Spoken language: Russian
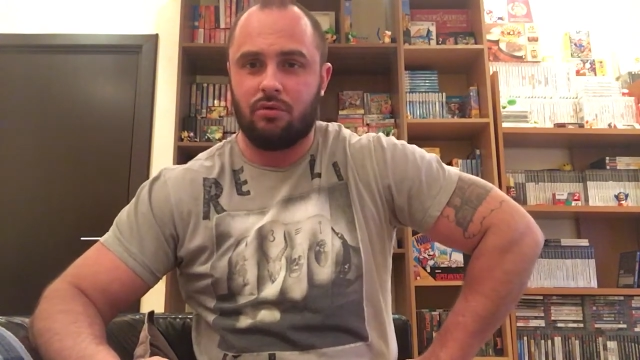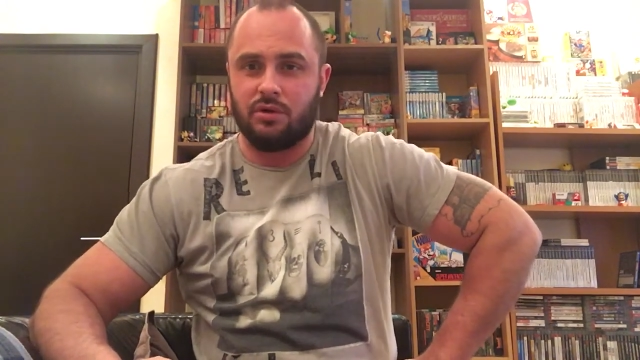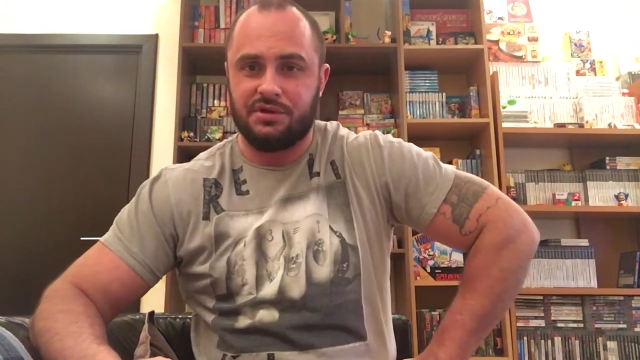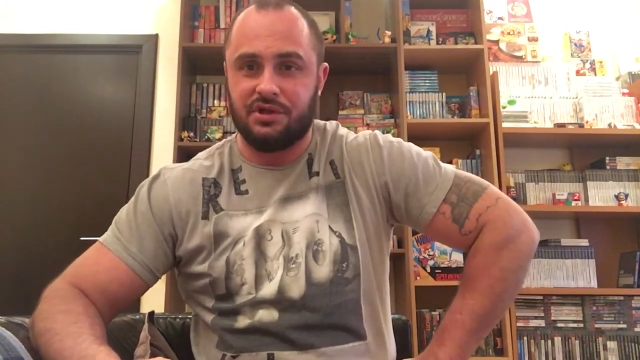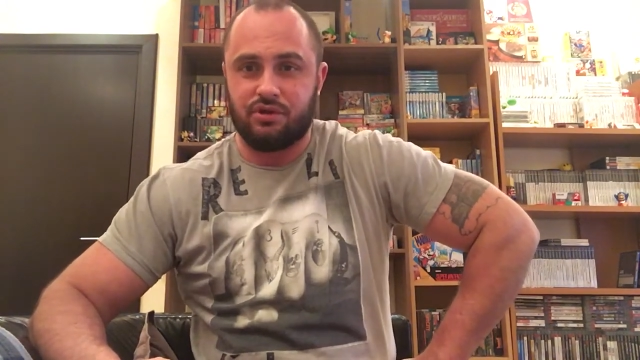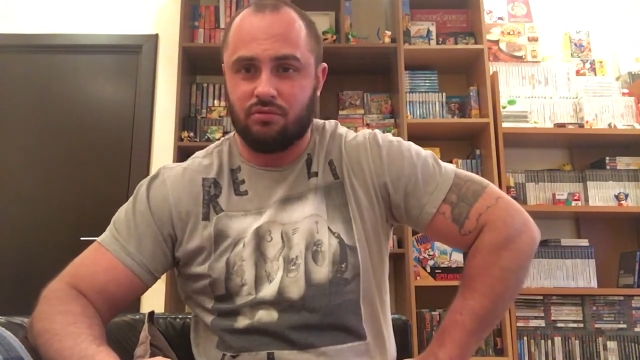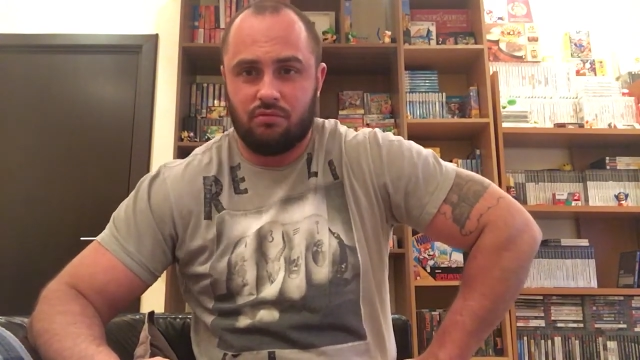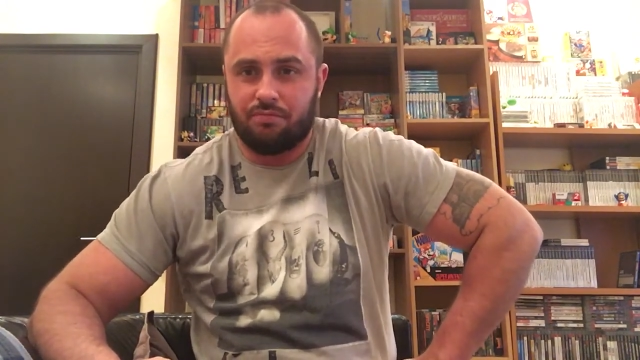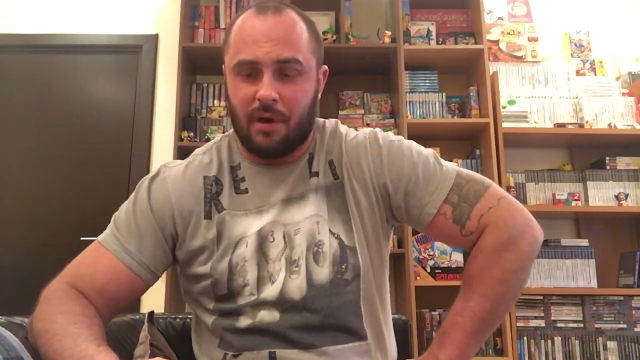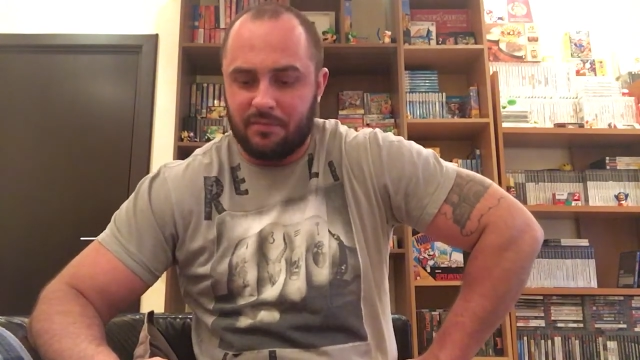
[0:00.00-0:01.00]
То есть,
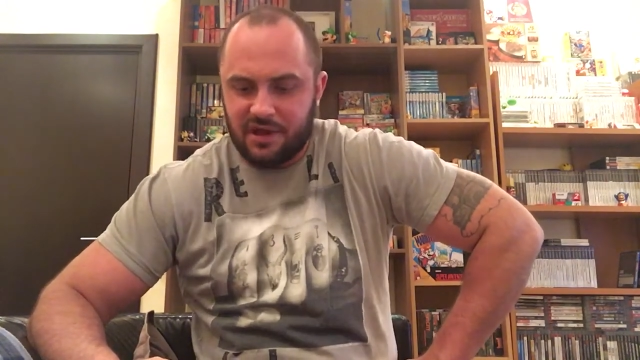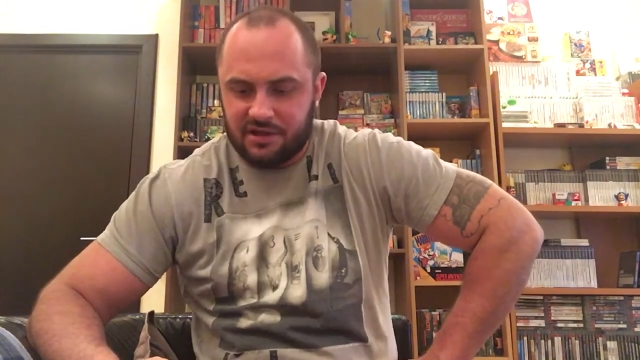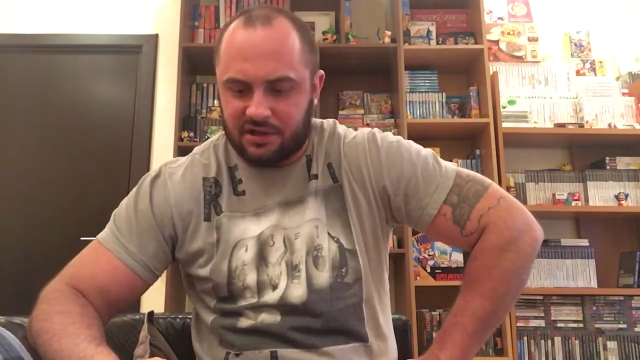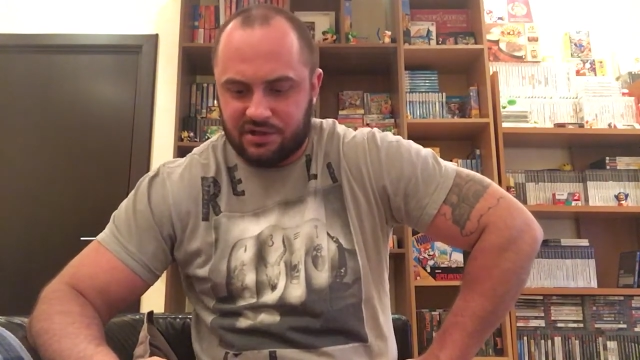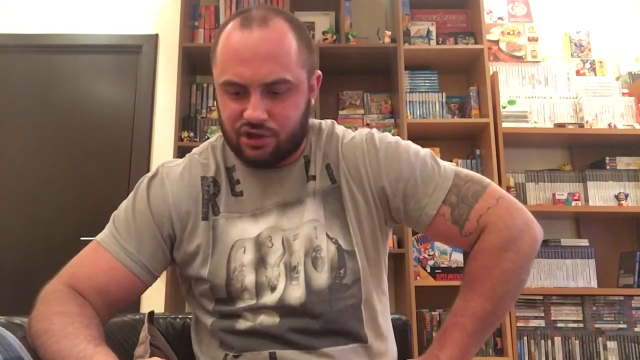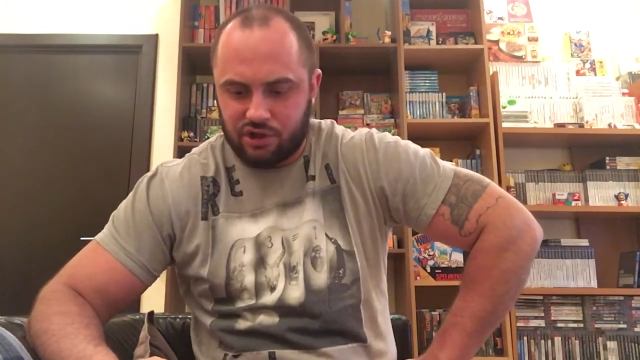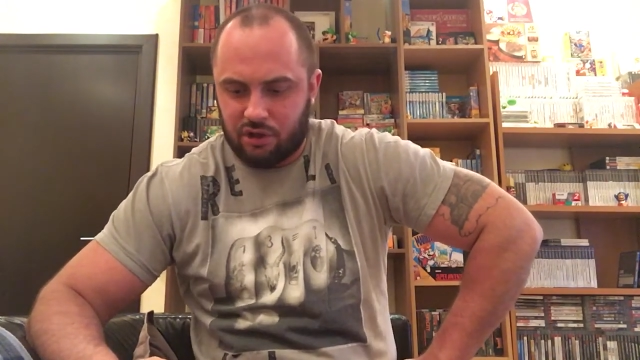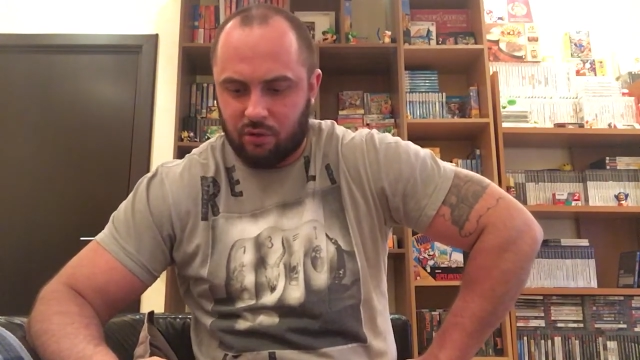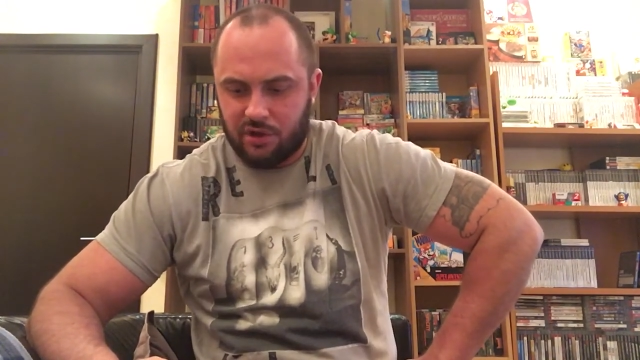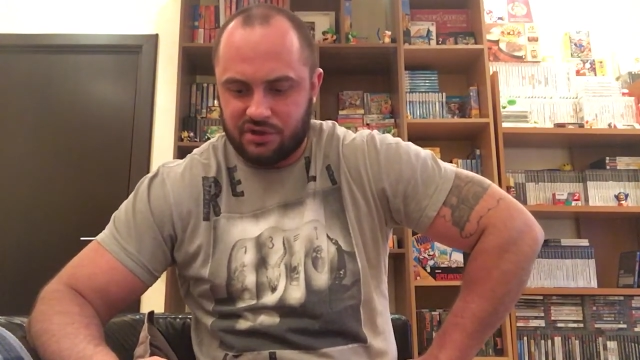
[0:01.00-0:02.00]
ну, по мне так тяжело.